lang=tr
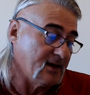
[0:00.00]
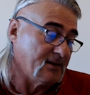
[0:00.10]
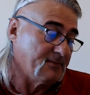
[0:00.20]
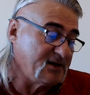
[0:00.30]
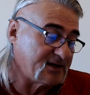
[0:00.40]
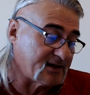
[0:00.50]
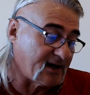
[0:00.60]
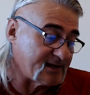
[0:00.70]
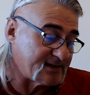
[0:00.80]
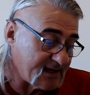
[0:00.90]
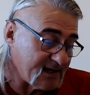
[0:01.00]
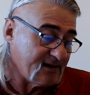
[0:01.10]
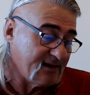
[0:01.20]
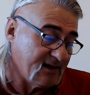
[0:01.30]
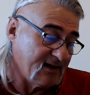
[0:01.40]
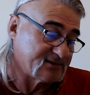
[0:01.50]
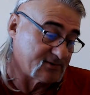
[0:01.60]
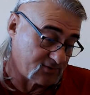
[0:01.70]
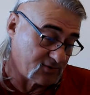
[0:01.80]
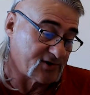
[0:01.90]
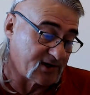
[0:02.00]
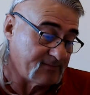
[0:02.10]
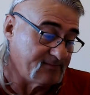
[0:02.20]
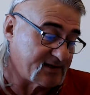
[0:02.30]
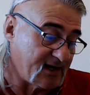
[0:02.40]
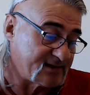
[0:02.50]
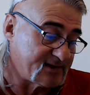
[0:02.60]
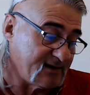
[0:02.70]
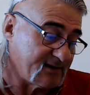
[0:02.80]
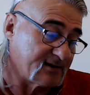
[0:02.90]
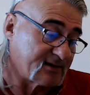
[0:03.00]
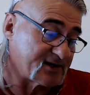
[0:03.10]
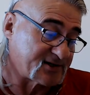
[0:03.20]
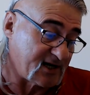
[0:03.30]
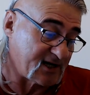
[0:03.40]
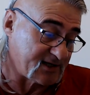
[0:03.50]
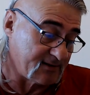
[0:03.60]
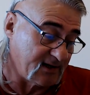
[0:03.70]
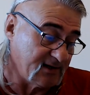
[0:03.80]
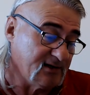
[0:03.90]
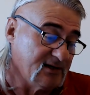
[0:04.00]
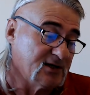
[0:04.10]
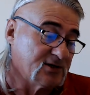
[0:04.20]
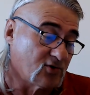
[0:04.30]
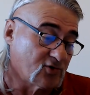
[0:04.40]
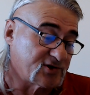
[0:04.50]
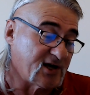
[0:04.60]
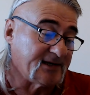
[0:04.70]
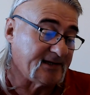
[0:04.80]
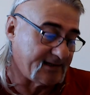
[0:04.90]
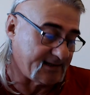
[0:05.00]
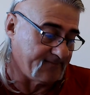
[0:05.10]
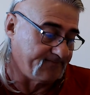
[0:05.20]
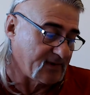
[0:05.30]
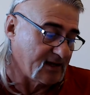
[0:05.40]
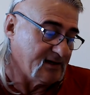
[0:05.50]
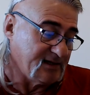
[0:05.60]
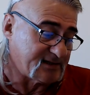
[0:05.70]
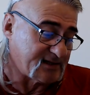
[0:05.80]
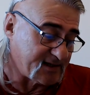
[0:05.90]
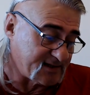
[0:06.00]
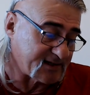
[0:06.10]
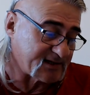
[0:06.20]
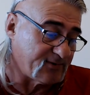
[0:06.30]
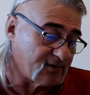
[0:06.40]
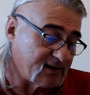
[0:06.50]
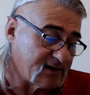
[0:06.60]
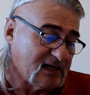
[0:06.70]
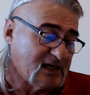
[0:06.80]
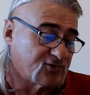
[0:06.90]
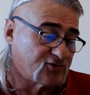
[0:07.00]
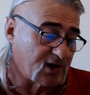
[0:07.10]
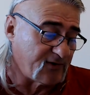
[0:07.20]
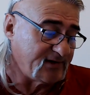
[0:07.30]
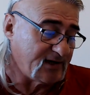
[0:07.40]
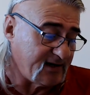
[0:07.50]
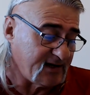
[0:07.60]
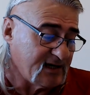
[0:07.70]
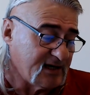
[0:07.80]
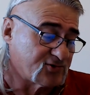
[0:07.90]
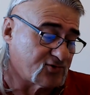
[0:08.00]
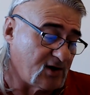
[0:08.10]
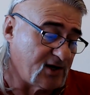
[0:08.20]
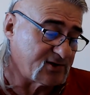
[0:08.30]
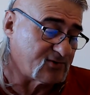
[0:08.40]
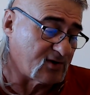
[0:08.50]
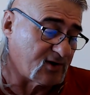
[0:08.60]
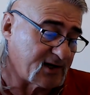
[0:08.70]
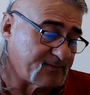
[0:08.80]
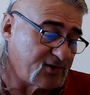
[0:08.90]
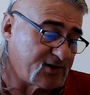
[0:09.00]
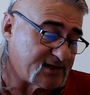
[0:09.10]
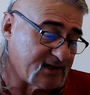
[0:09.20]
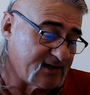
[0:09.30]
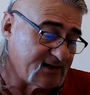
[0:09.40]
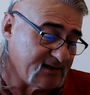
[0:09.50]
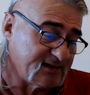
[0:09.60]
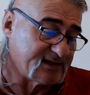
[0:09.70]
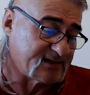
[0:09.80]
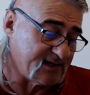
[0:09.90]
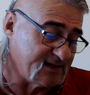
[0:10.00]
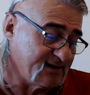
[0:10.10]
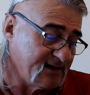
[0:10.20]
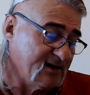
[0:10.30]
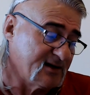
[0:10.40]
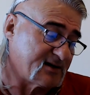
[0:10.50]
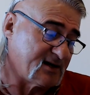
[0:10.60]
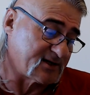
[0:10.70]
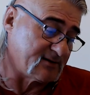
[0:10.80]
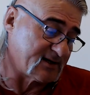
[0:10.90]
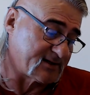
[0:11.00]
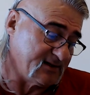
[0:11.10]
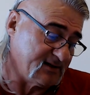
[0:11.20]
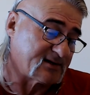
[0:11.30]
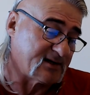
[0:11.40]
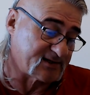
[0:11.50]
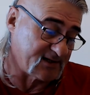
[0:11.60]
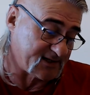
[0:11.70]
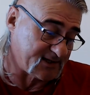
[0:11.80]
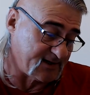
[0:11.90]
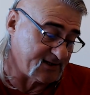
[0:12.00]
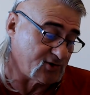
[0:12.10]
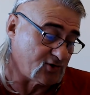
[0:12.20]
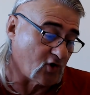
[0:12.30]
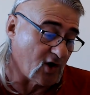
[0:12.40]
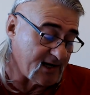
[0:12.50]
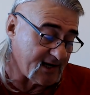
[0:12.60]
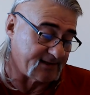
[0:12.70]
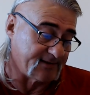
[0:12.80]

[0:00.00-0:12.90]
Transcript: bir tanesi de sonuçlardan bir tanesi de karşılaştırılmalı sonuçlar idi. İstatistik raporları coğrafya ve zoolojik olarak bu keçilerin keçilerin karşılaştırılması karşılaştırılması şöyleydi.